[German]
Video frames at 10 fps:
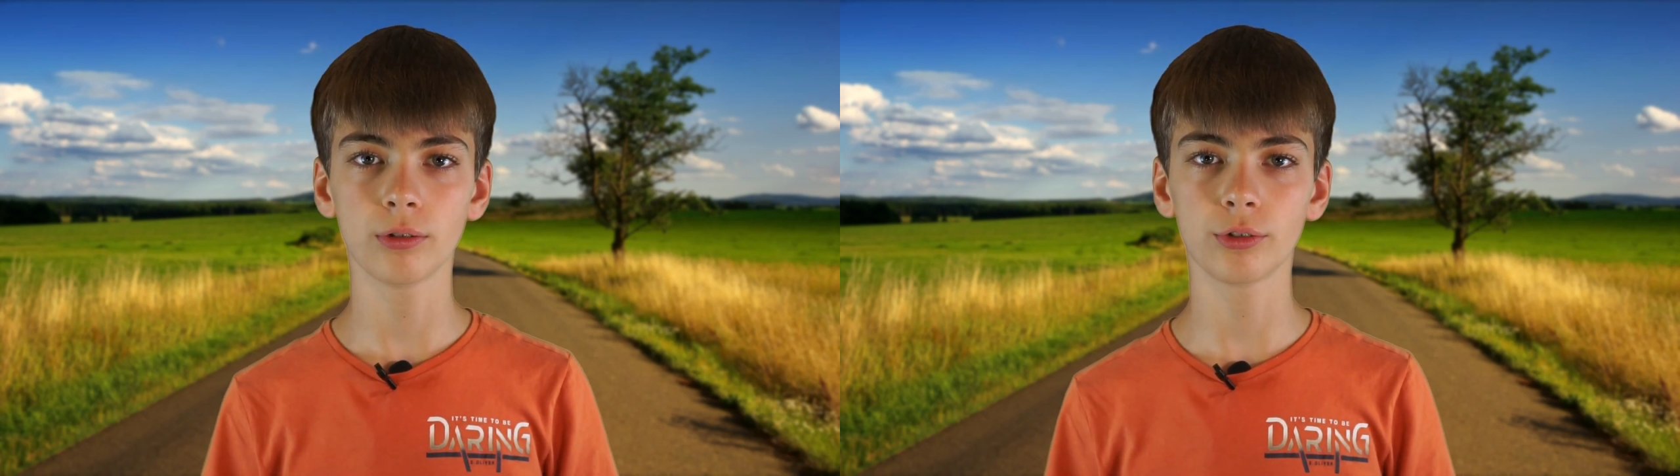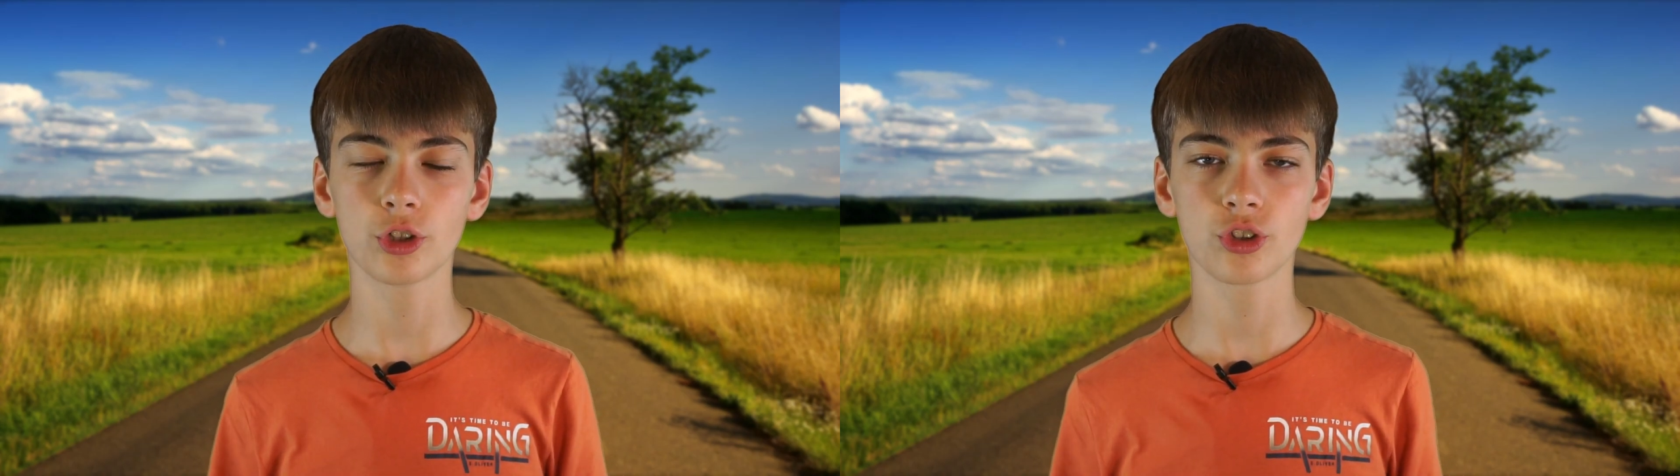
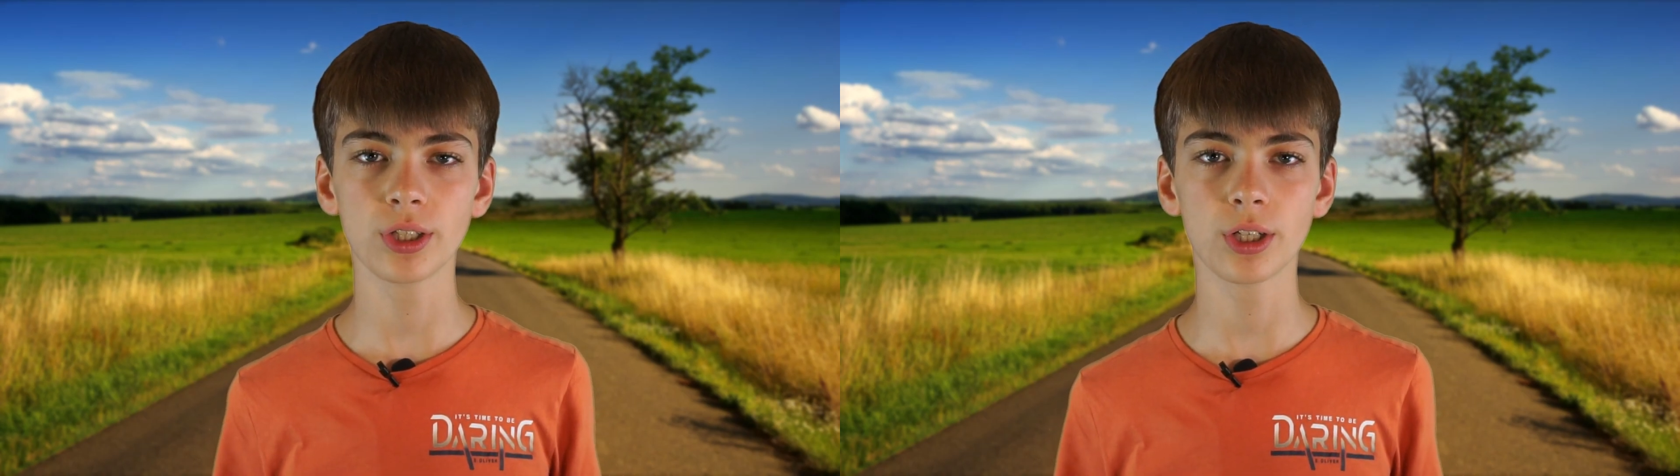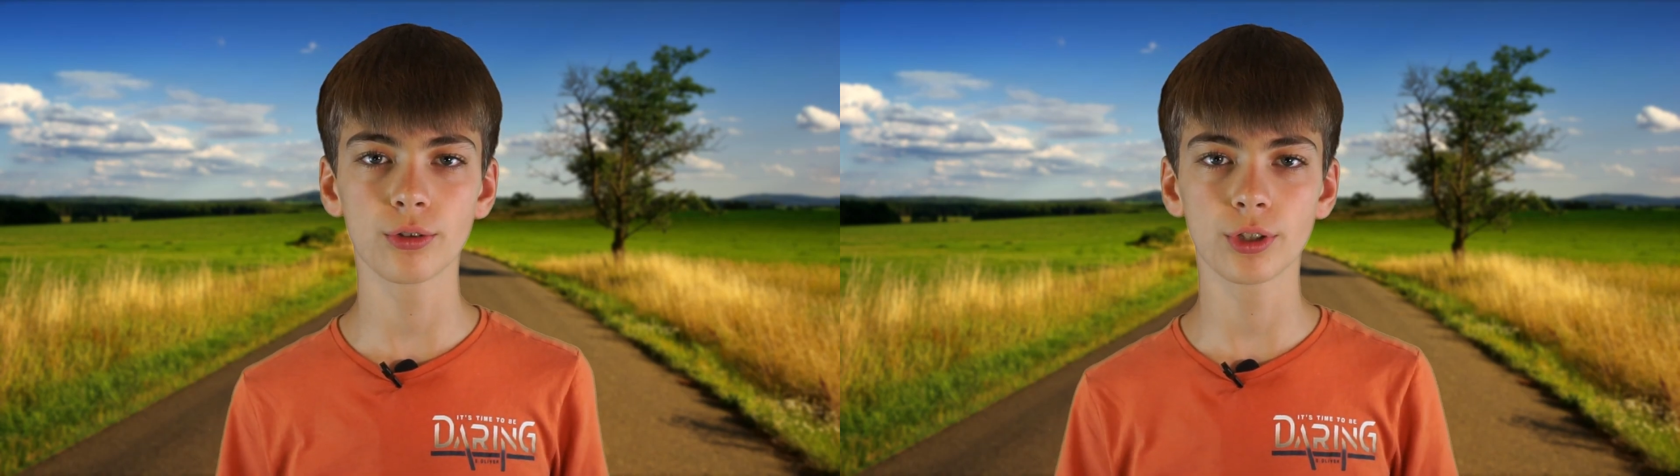und die
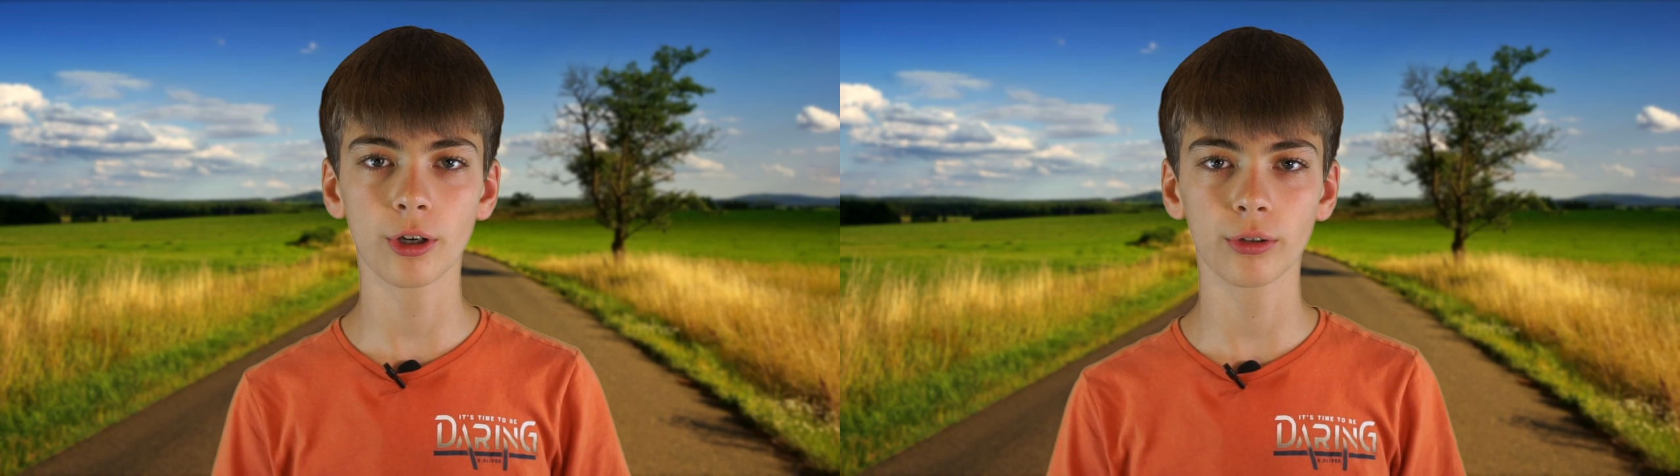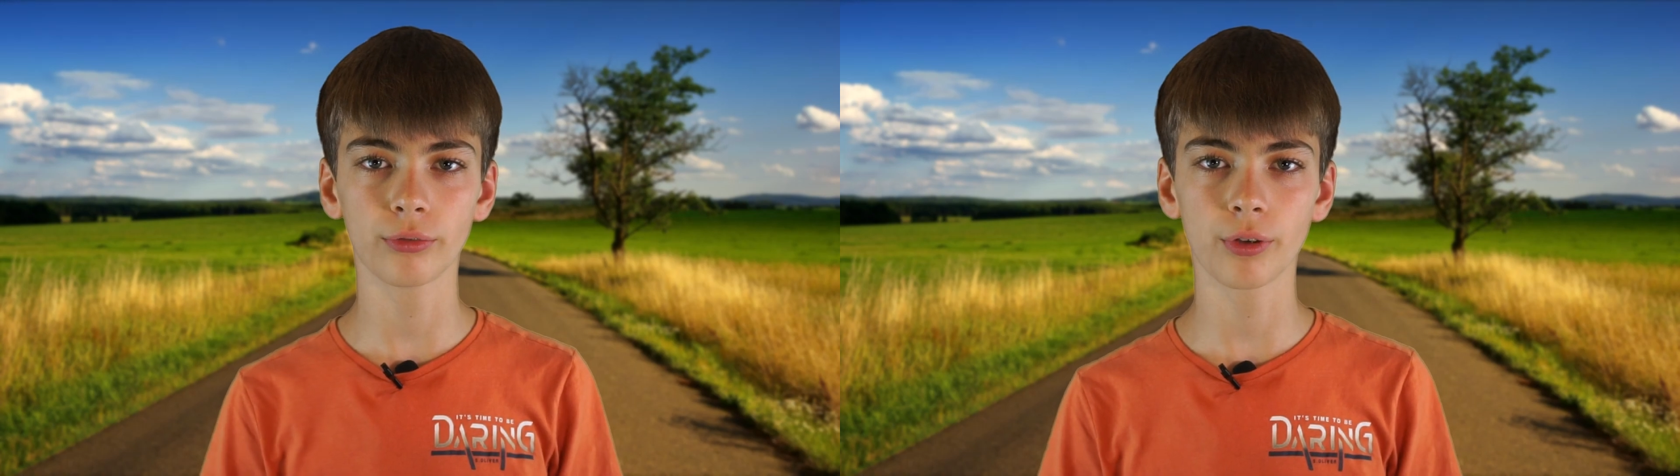stehen natürlich
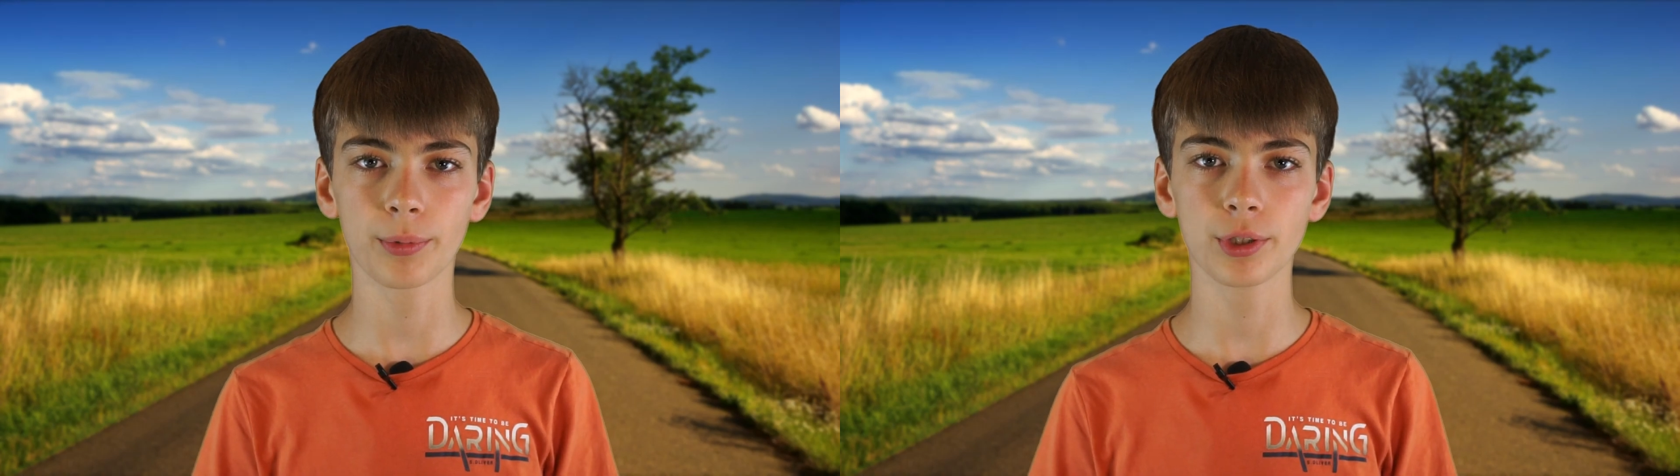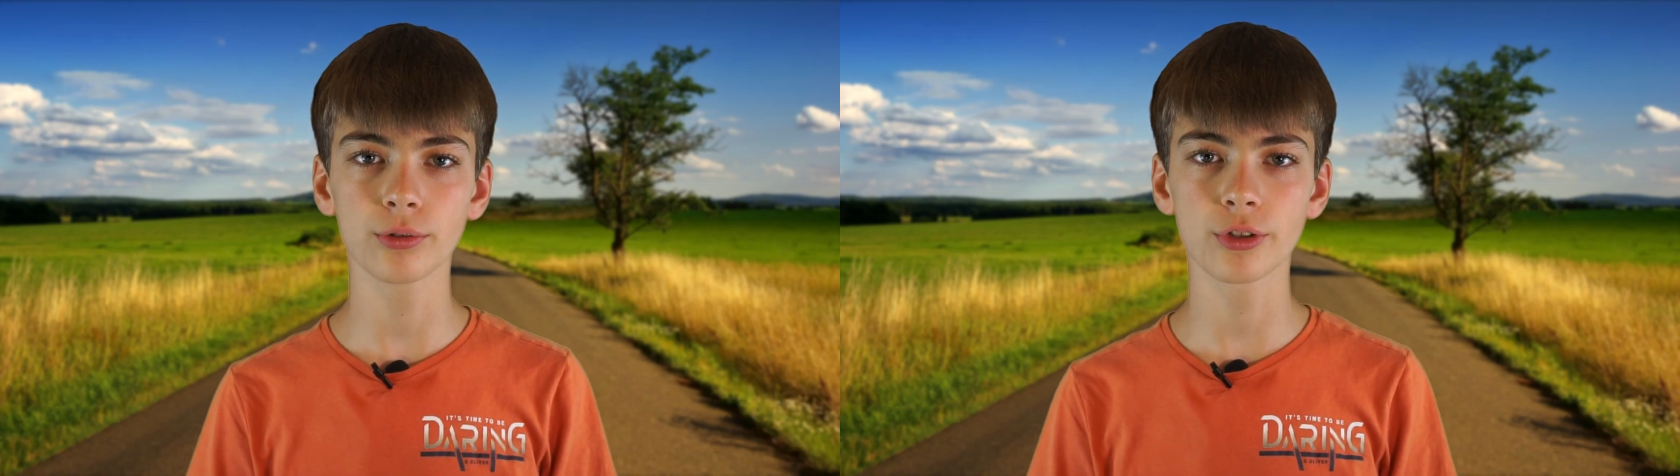auch in
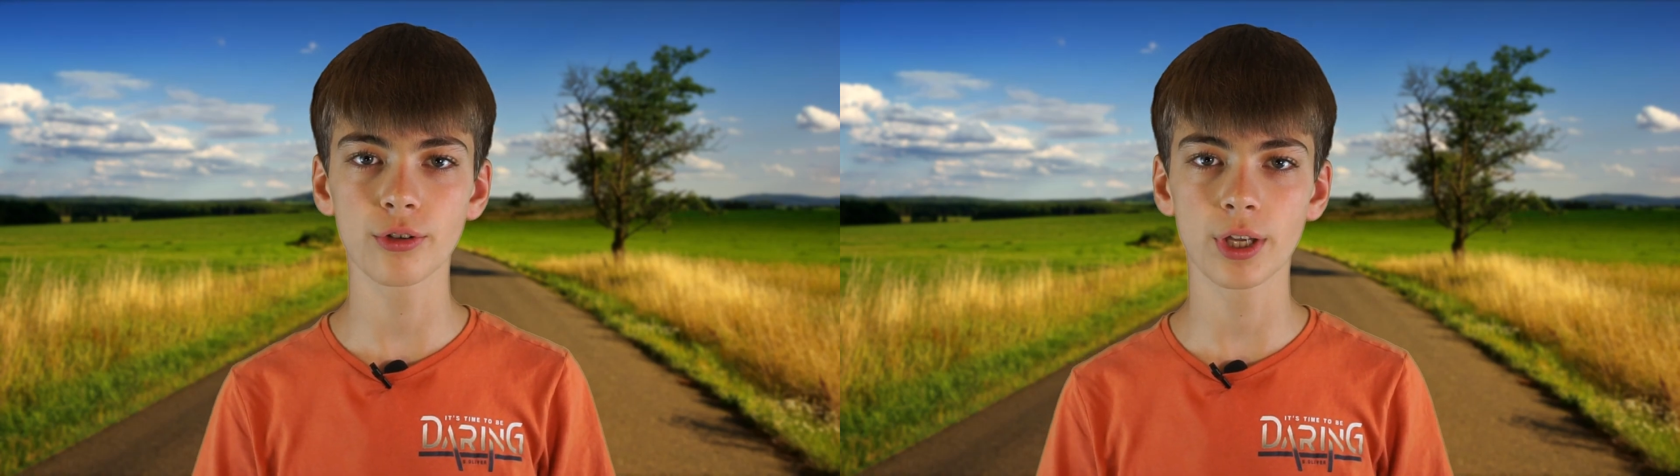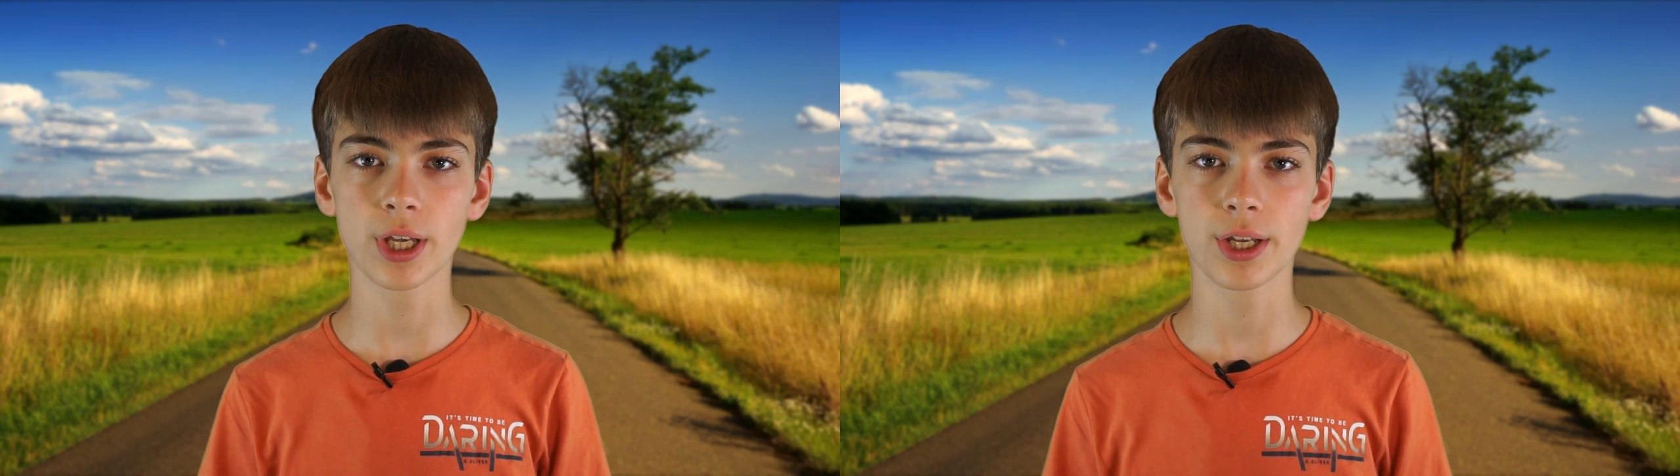Verbindung
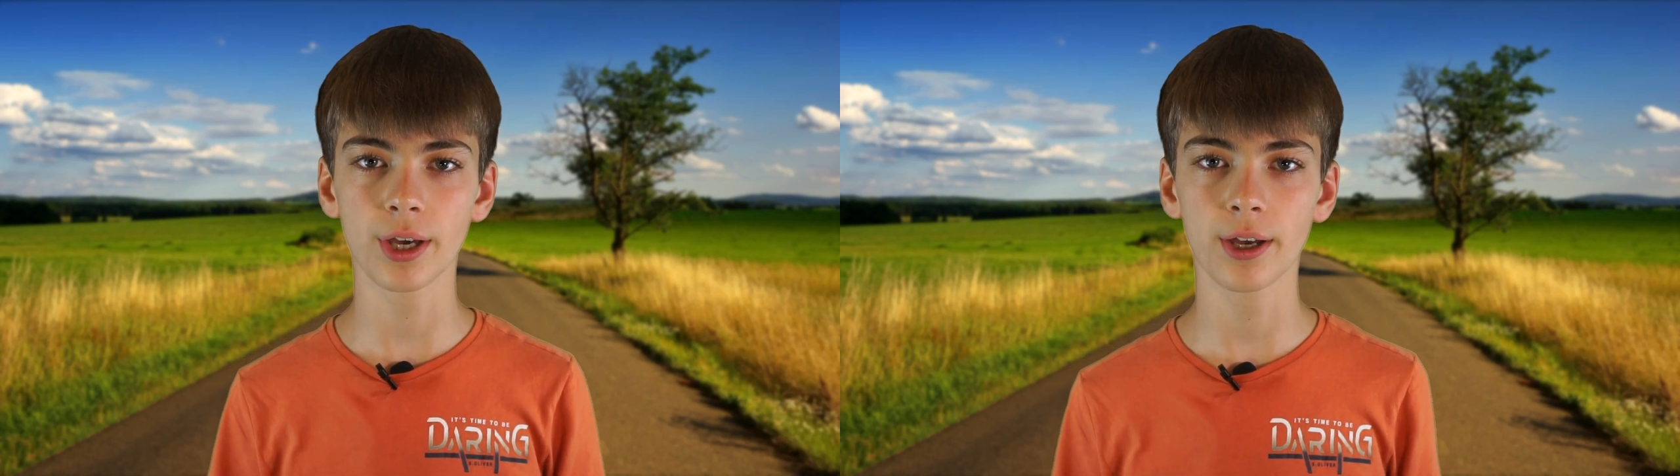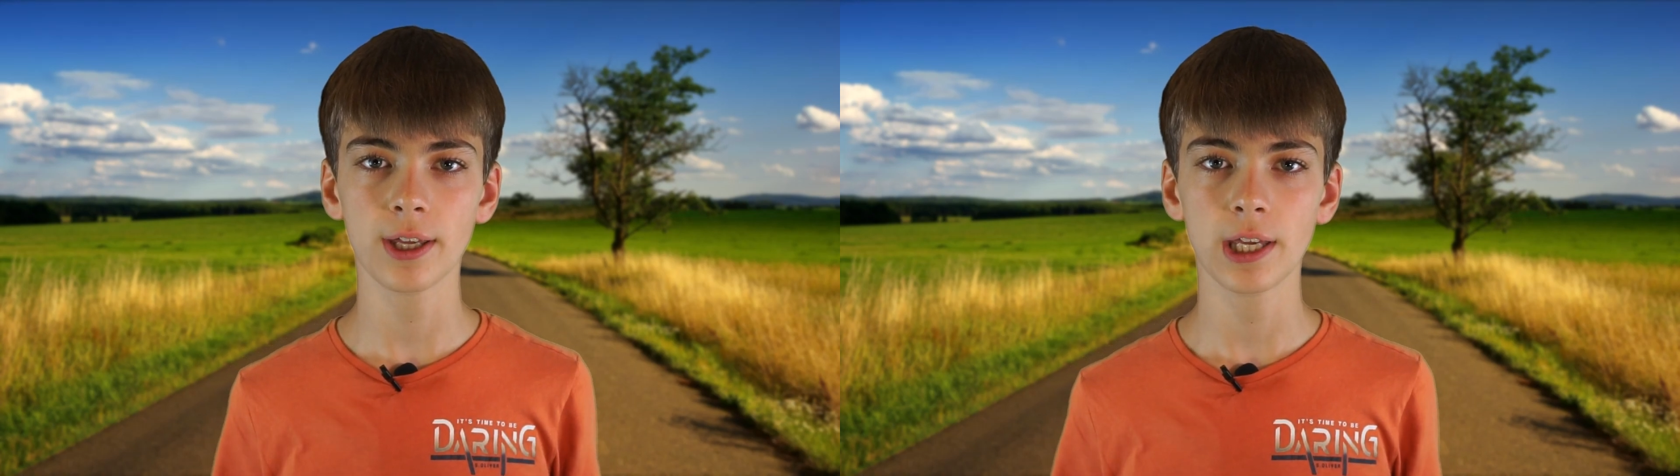zueinander.